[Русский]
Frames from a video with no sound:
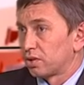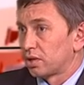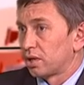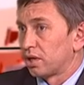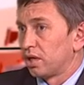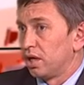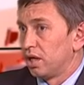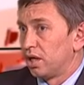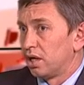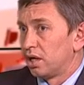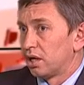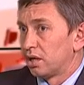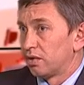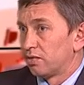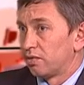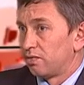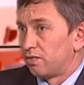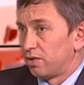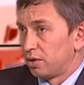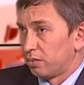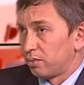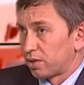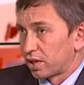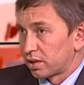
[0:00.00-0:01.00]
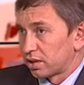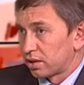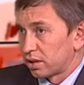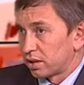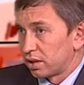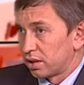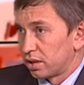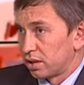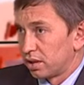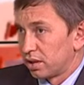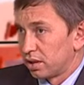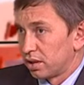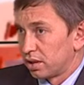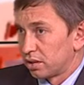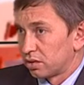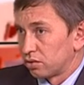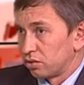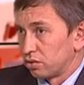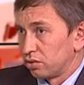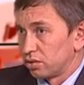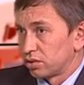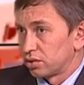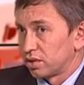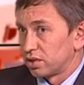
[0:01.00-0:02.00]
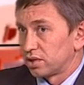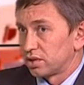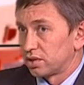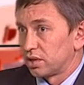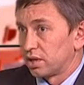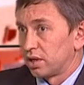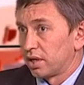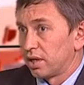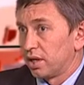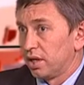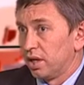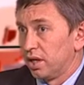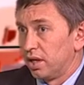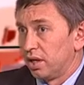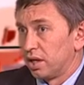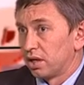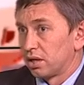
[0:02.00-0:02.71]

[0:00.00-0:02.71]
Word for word: это выборная должность, да,